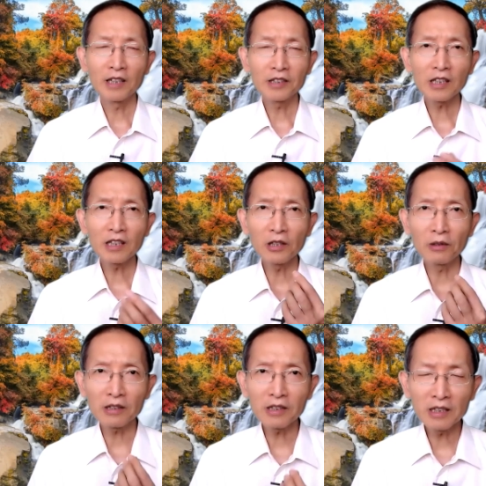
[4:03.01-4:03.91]
而这个
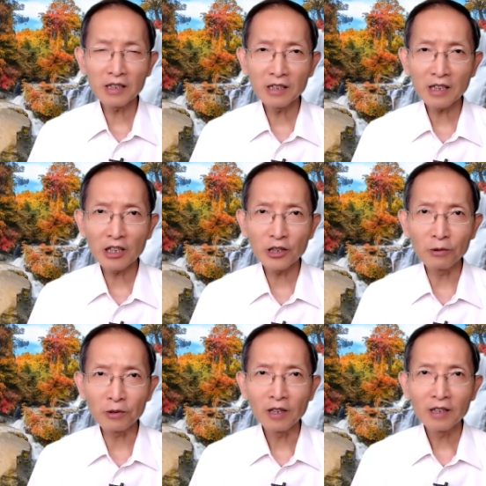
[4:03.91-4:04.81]
有了信心，这个
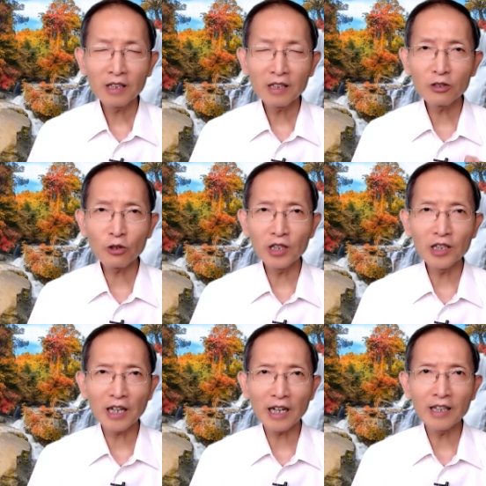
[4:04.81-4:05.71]
有信心从
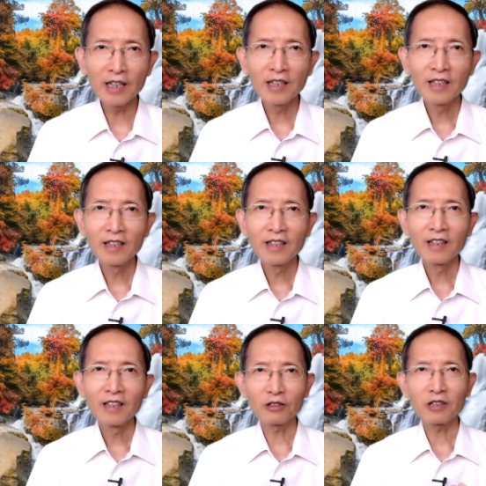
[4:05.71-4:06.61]
何而来？
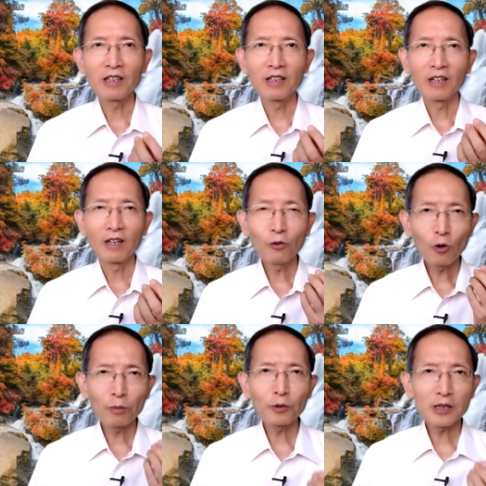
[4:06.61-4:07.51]
就是
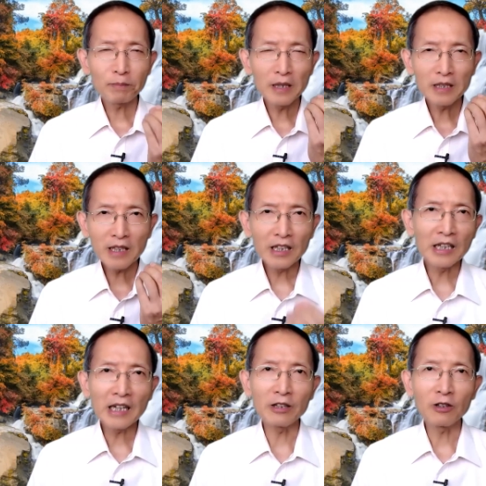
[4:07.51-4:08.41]
若不是被圣
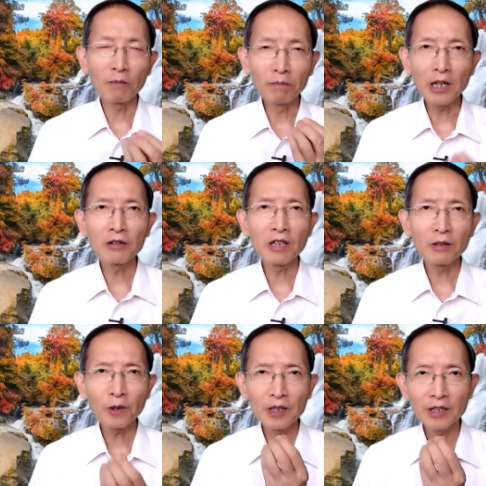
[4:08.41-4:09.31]
灵感动，没有
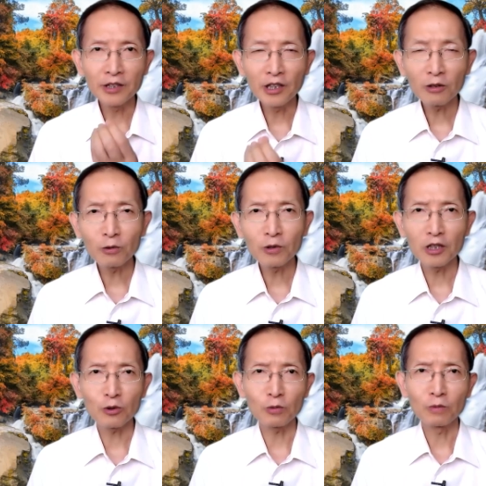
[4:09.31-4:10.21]
人会认耶稣
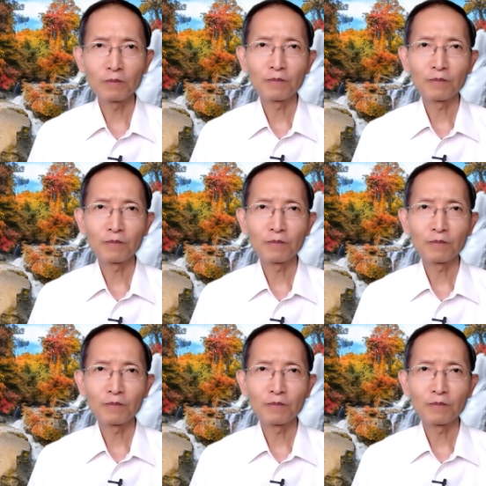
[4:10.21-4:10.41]
是主。